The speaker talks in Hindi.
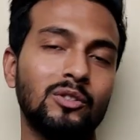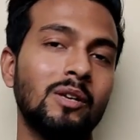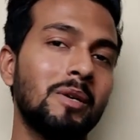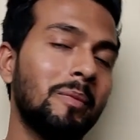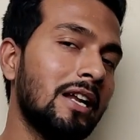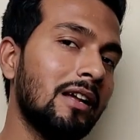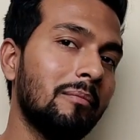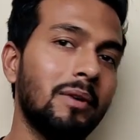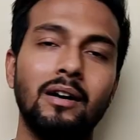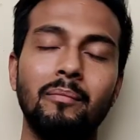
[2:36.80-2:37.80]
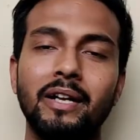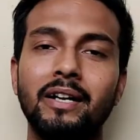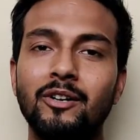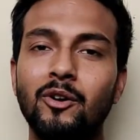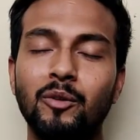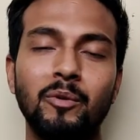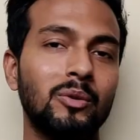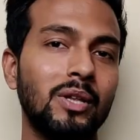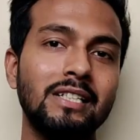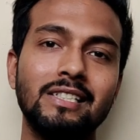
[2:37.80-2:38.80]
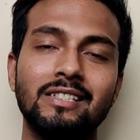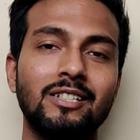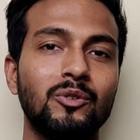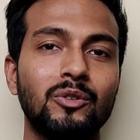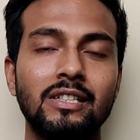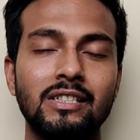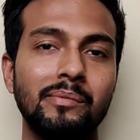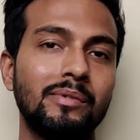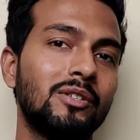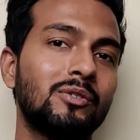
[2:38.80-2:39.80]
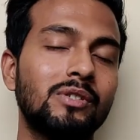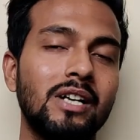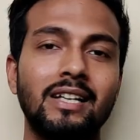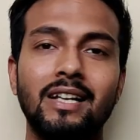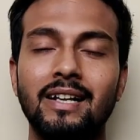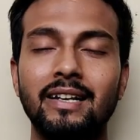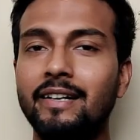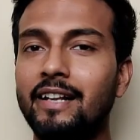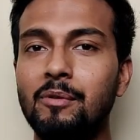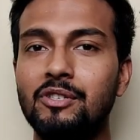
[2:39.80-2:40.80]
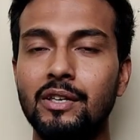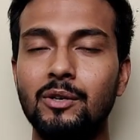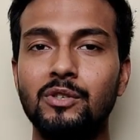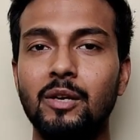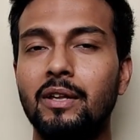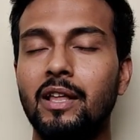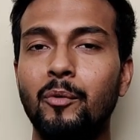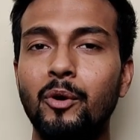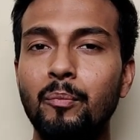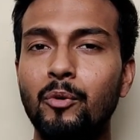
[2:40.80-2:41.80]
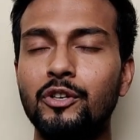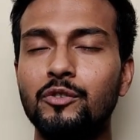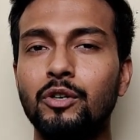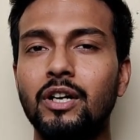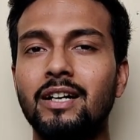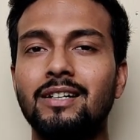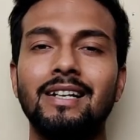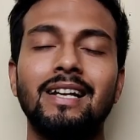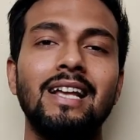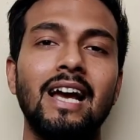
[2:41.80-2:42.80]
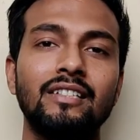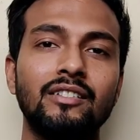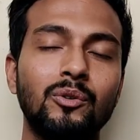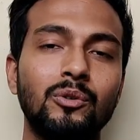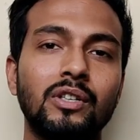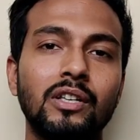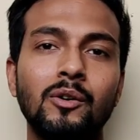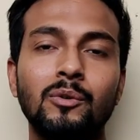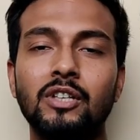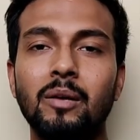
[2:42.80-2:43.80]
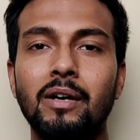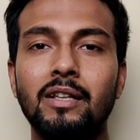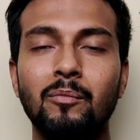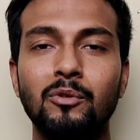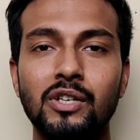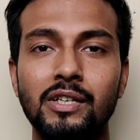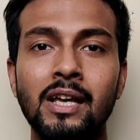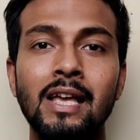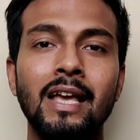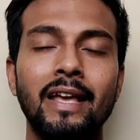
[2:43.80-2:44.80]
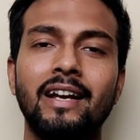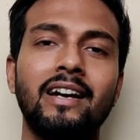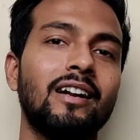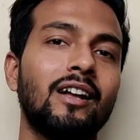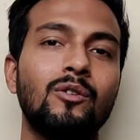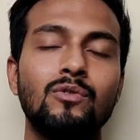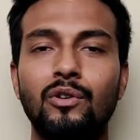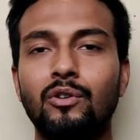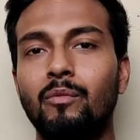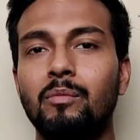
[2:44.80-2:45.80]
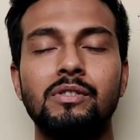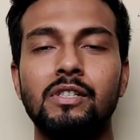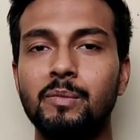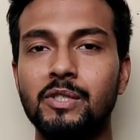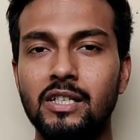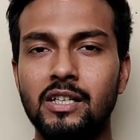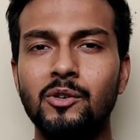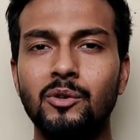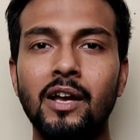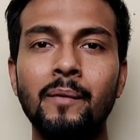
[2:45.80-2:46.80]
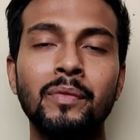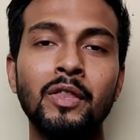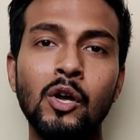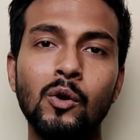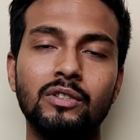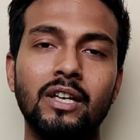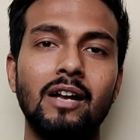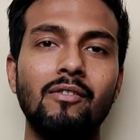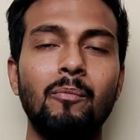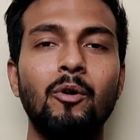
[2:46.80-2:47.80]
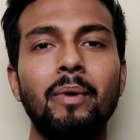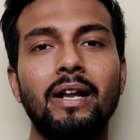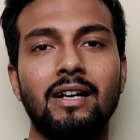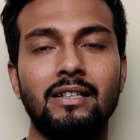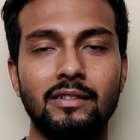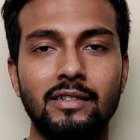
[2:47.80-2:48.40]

तो सबसे पहले मैंडेटरी डॉक्यूमेंट होता है जीएसटी जो कि किसी भी बिजनेस को स्टार्ट करने के लिए इंडिया में चाहिए उसके बाद आपको इंपोर्ट एक्सपोर्ट कंडक्ट करने के लिए आईसी कोड चाहिए उसके बाद आपको चाहिए एक करंट अकाउंट जो कि नॉर्मल बिजनेस में चाहिए ही होता है उसके अलावा आपको पैन कार्ड